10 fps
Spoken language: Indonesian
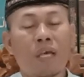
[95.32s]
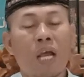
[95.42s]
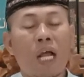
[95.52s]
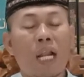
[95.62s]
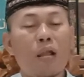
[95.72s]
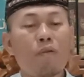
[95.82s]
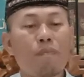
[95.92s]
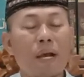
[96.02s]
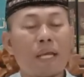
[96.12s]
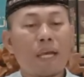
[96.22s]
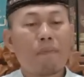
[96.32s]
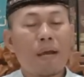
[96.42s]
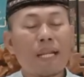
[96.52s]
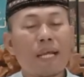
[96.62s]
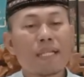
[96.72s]
Lalu
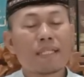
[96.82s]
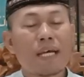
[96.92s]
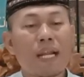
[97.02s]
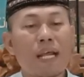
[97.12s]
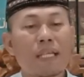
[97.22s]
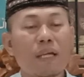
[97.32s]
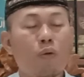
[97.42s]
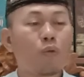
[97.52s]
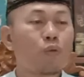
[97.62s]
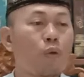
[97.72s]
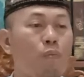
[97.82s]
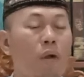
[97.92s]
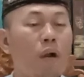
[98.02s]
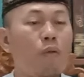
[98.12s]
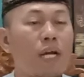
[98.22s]
bagaimana caranya untuk
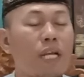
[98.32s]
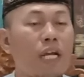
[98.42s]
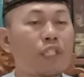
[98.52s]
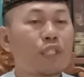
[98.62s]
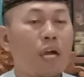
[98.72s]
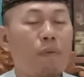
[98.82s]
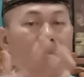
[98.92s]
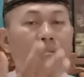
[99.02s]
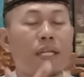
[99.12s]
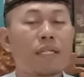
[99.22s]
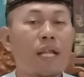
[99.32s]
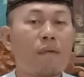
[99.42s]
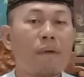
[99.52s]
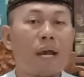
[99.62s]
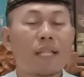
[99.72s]
mengeluarkan syahwat dari
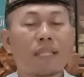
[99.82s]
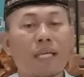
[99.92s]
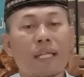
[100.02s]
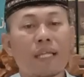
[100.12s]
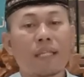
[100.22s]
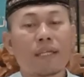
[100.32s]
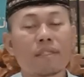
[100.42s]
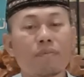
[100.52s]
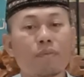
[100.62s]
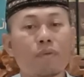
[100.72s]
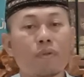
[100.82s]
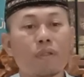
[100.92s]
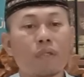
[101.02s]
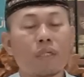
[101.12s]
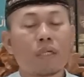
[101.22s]
dalam hati kita tersebut?
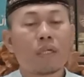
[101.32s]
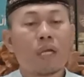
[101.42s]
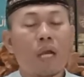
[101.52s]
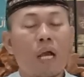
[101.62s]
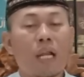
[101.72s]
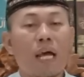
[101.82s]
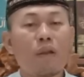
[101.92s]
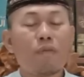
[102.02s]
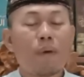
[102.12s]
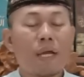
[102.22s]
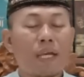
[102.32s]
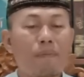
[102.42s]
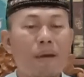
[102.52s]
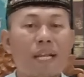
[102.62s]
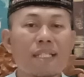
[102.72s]
Lalu
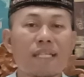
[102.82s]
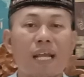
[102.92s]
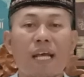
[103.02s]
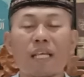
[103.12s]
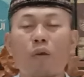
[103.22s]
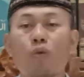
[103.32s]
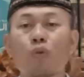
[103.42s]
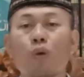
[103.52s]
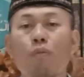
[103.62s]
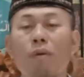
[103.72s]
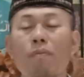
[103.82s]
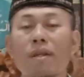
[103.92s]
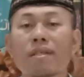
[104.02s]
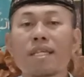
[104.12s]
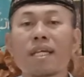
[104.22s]
bagaimana caranya untuk
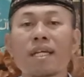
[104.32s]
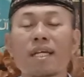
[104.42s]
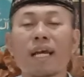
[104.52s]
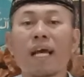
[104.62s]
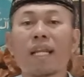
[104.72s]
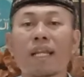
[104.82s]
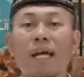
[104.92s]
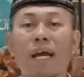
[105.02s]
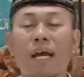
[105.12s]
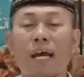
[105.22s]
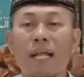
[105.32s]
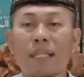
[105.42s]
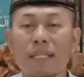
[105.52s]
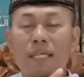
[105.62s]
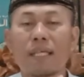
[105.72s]
membersihkan
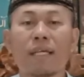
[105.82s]
hati